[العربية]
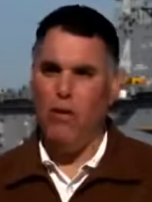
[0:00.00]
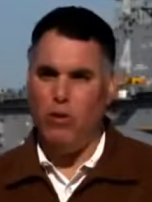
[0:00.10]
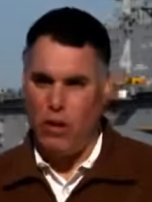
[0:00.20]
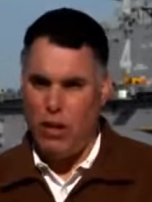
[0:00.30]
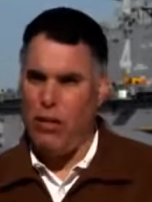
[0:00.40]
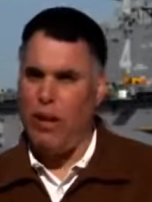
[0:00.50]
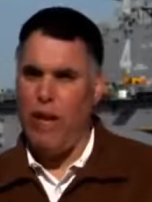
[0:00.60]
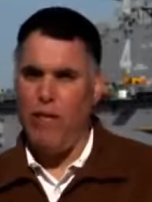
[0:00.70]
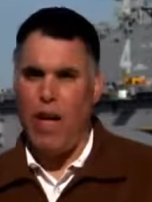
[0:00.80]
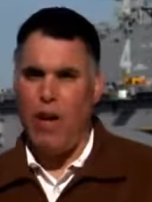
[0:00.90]
ونحاول
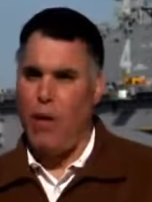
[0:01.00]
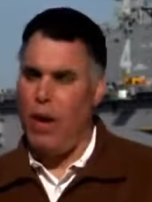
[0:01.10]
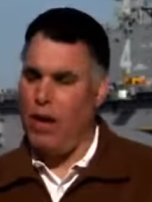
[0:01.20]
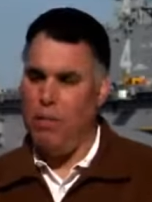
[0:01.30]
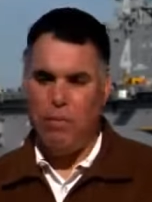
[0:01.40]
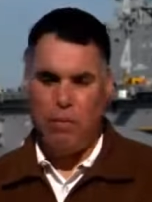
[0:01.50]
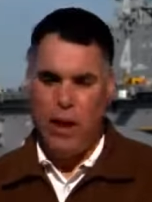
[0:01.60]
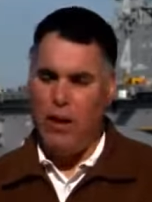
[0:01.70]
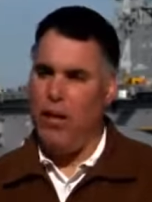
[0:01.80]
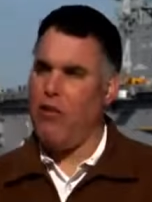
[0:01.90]
ألا نخسر حياة
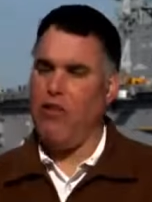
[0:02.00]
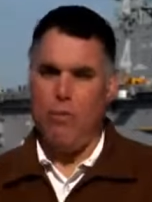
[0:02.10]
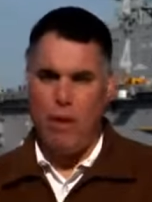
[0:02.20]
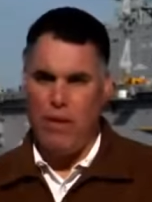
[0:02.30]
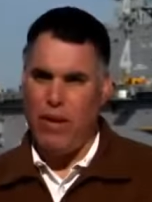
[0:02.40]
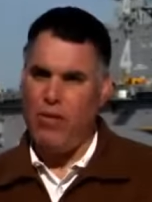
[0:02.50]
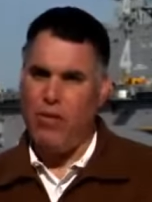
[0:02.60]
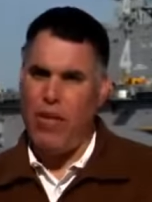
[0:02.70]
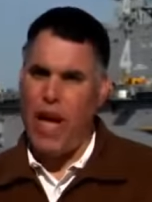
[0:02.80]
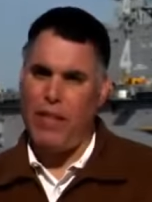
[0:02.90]
أشخاص بهذه
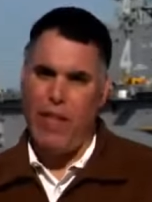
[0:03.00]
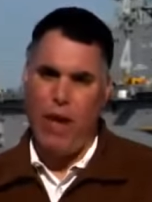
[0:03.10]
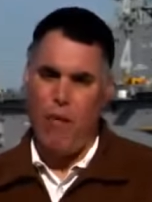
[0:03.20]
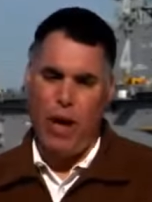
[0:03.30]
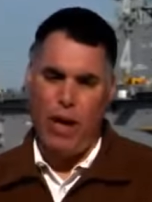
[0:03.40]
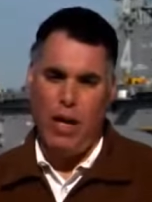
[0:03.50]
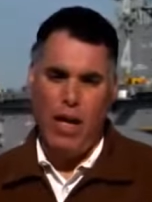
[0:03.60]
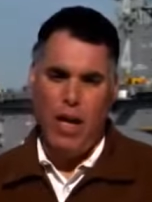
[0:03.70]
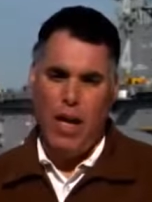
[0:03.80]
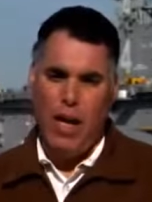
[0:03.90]
الطريقة وأن
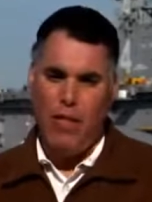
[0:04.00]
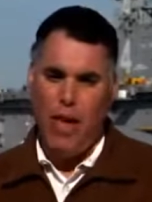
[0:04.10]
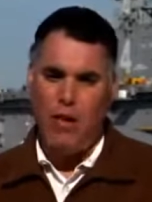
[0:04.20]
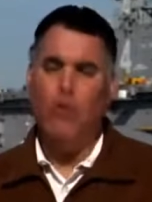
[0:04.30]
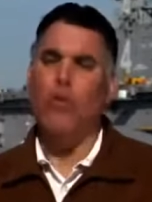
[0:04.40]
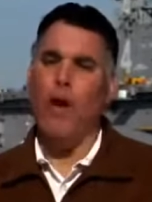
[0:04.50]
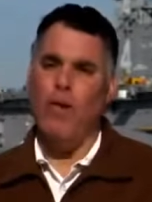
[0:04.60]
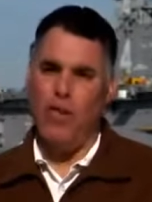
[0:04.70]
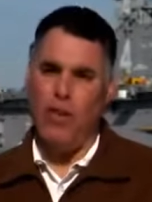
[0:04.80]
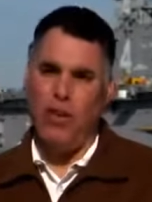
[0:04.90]
نتجنب أن
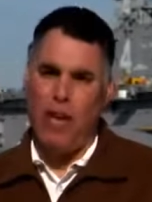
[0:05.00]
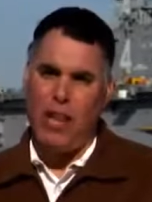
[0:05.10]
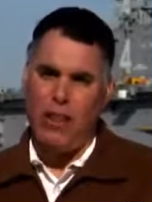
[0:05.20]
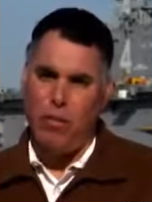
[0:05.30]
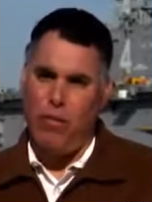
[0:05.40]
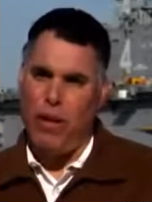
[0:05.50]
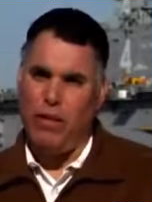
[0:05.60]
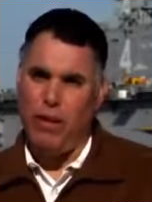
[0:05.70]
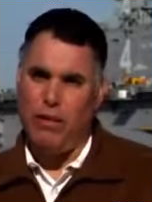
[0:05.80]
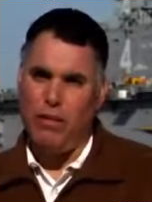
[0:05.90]
تهاجم سفينة
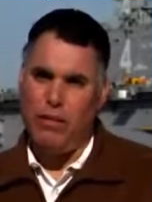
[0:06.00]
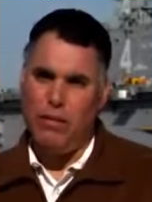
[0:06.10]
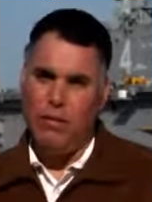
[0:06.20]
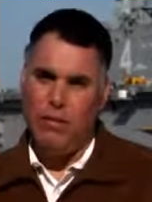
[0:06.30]
أخرى هكذا